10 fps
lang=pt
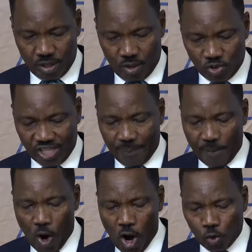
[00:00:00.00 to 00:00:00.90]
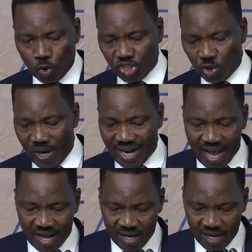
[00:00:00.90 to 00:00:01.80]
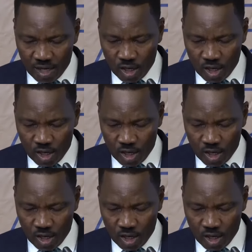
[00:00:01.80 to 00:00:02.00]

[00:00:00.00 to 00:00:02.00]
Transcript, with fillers: O CPMO continuará